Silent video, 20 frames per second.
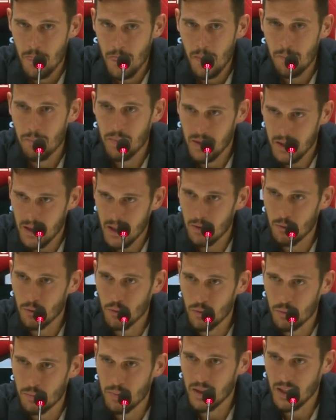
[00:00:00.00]
perché,
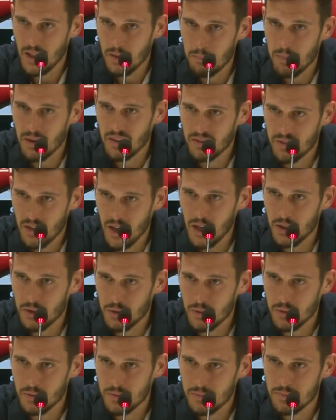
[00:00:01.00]
perché in
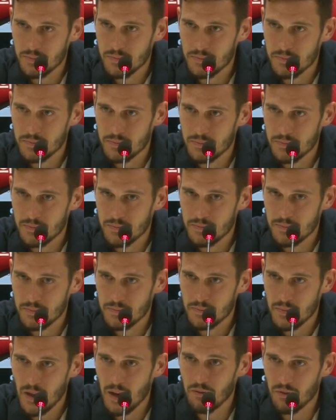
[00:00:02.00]
passato
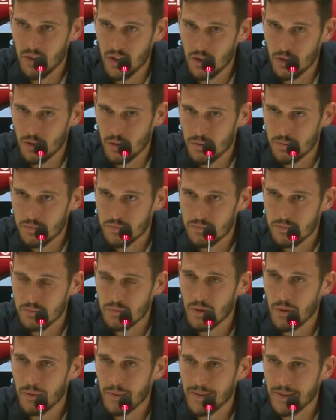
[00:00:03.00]
ha vinto,
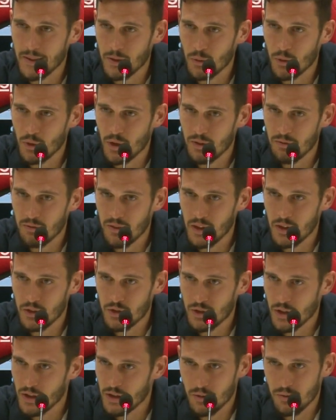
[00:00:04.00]
quindi uno che
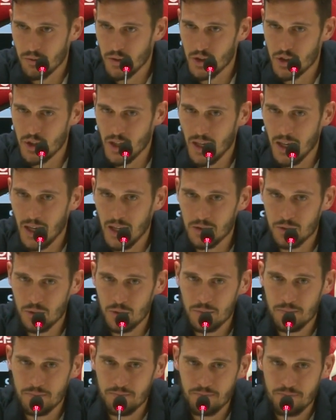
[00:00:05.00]
vince non vince a
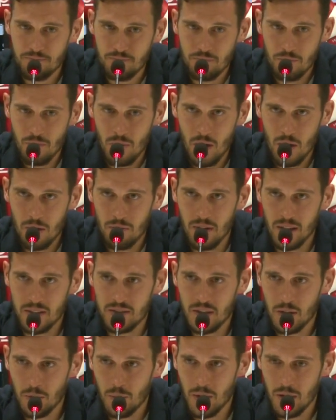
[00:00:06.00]
caso, va
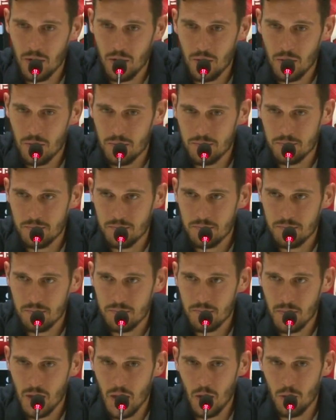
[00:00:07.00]
seguito
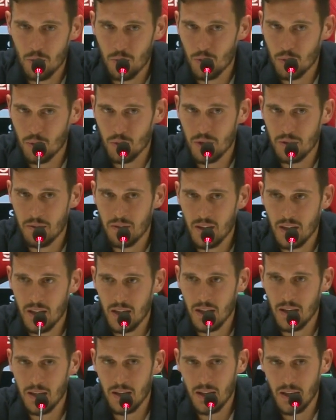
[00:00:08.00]
e ognuno
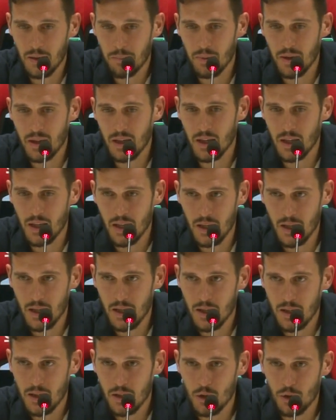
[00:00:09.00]
deve
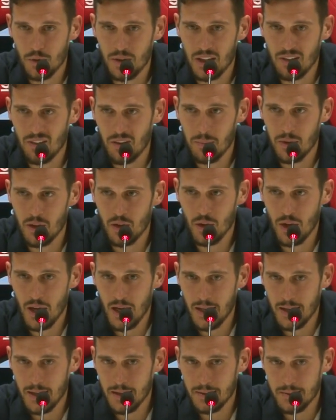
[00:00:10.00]
capire dove deve
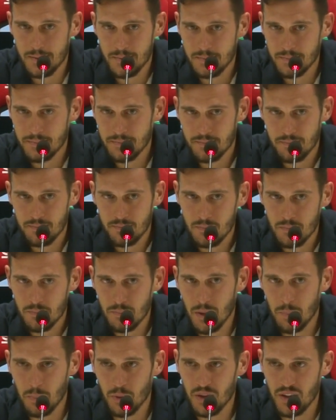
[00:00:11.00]
migliorare
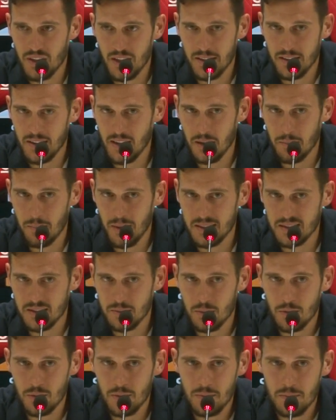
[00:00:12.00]
per poter rendere al massimo